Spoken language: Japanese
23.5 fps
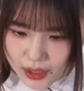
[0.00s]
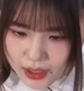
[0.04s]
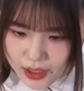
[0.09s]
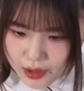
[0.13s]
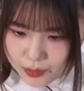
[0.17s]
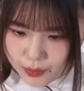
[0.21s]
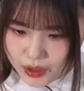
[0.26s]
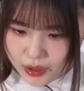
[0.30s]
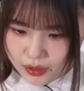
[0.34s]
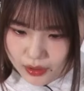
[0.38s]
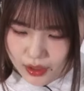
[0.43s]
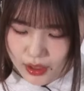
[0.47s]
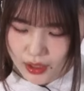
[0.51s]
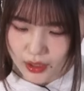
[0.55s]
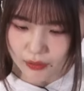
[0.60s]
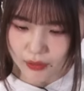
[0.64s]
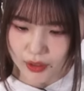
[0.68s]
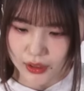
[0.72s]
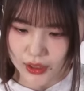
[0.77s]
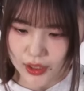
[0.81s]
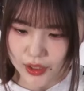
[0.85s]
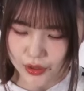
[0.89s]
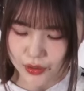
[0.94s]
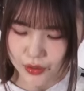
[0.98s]
始まって
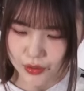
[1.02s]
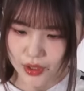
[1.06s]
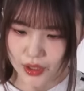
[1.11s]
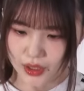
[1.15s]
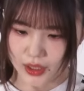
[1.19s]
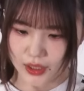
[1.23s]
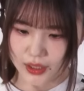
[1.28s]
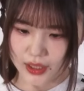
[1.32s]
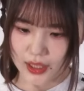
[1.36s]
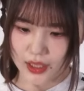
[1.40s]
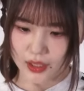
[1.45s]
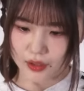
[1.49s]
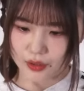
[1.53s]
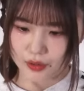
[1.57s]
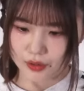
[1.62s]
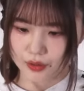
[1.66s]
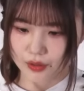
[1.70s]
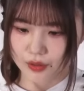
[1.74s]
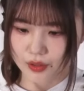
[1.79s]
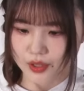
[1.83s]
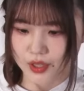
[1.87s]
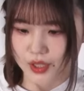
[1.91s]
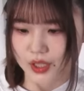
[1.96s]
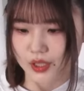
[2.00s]
私の中で
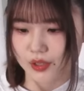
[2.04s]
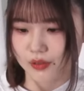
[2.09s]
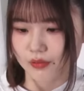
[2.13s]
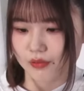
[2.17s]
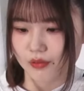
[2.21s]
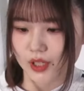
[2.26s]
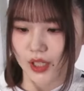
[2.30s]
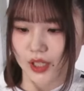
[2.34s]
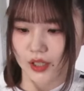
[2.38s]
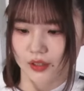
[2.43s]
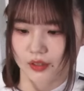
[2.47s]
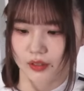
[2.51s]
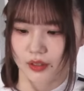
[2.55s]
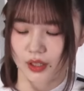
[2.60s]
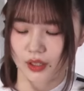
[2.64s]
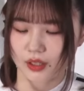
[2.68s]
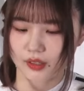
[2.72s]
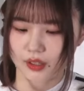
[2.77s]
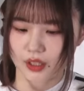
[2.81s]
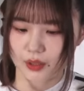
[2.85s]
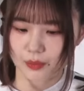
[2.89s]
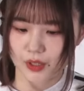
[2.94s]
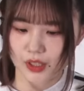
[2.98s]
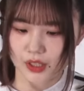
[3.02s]
ルーチンワークがで
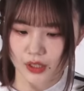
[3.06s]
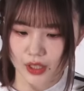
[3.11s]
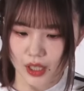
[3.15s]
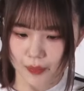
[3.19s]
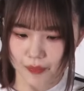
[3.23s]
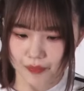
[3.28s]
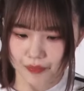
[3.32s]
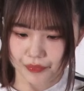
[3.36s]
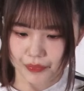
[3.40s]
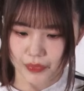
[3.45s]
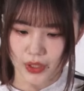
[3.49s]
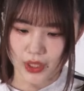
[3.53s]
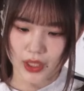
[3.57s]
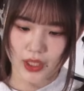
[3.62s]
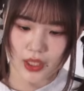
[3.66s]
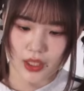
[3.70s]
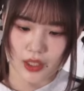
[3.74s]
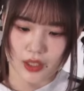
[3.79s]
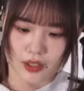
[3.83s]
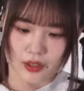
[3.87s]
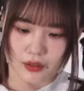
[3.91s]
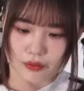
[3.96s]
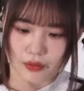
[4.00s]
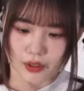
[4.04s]
きました。
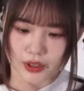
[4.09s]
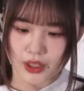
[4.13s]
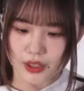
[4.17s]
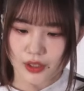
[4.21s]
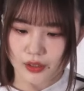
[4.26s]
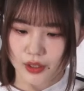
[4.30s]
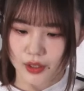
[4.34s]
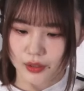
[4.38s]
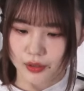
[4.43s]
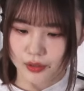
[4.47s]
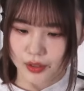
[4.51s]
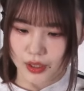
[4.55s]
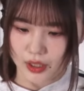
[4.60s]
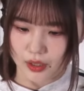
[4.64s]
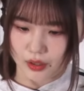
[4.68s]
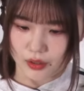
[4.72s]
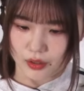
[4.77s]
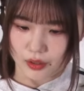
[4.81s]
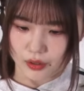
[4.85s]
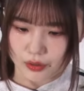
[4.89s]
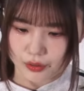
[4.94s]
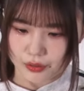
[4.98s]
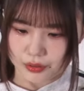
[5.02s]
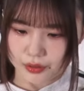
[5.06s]
私は普段
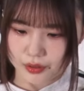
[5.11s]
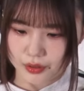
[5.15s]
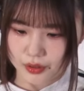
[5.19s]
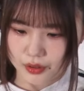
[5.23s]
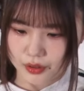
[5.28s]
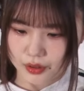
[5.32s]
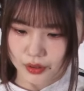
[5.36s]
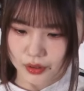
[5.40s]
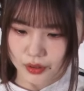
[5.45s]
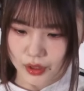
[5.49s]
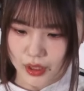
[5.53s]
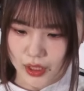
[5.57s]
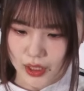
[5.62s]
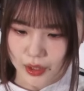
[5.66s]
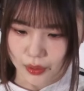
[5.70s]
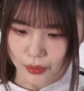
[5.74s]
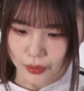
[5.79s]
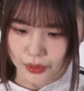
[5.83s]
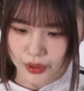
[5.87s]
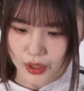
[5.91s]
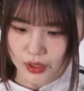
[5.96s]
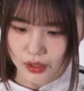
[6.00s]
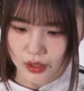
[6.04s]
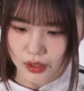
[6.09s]
複数回
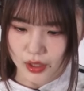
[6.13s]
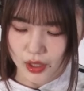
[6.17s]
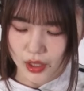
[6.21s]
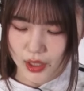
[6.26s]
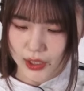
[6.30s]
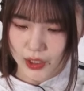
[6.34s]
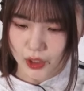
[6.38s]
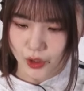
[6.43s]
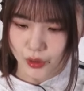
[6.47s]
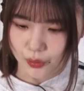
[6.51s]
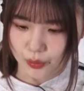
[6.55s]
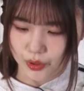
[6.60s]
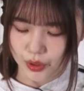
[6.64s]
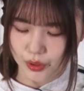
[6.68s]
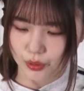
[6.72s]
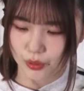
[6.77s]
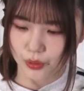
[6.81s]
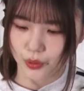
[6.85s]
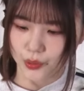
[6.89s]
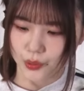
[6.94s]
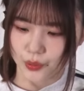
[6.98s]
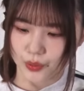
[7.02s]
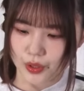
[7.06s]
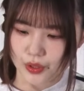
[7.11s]
同じ映画を見る
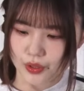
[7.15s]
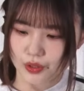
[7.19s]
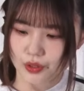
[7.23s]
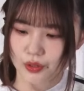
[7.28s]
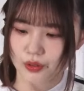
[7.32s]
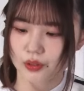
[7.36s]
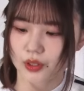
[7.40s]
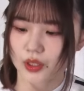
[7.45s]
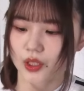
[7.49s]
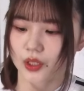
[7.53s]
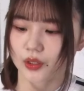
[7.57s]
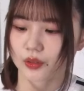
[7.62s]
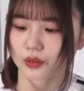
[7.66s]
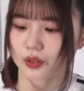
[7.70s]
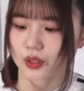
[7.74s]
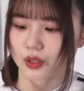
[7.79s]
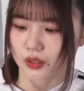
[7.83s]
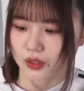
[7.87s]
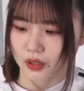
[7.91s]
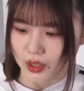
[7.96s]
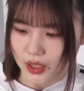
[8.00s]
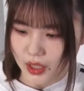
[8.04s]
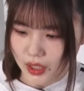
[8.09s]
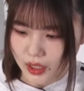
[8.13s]
ことは少ないので
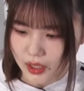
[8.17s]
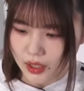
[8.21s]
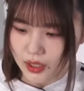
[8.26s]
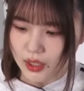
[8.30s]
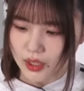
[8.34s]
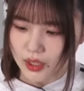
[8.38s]
すが、